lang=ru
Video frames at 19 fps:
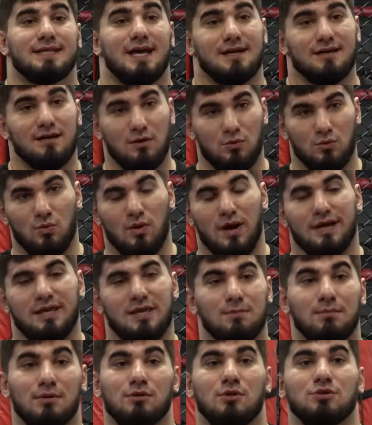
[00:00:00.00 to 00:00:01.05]
Так как у
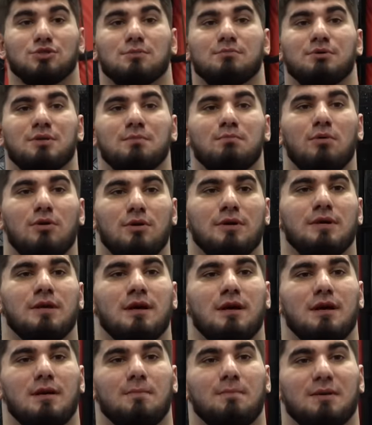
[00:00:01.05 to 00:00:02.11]
Акимба должен быть бой
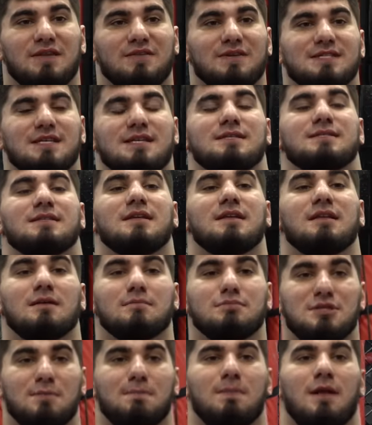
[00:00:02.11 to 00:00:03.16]
а, противостояние с Данилом
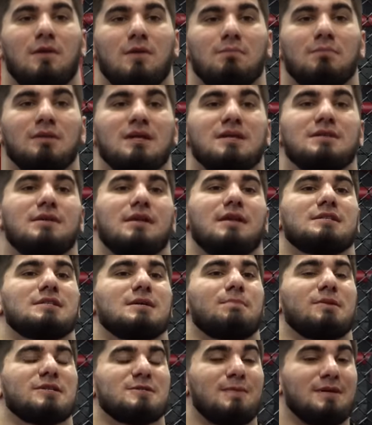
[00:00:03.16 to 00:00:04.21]
Степаном, было интересно
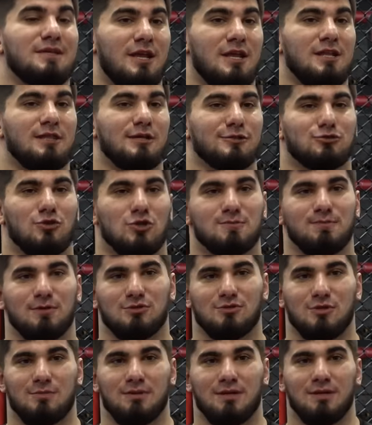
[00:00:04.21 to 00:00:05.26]
посмотреть, на что
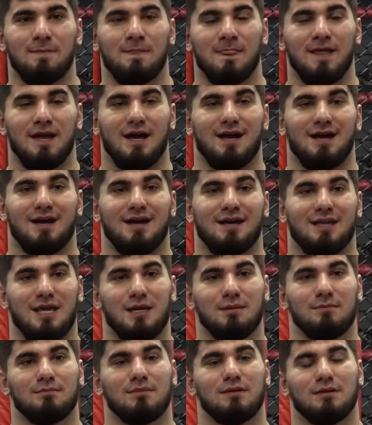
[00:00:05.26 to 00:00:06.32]
способен а,
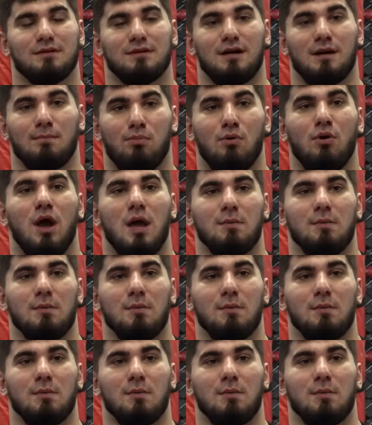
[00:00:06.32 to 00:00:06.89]
Акимба по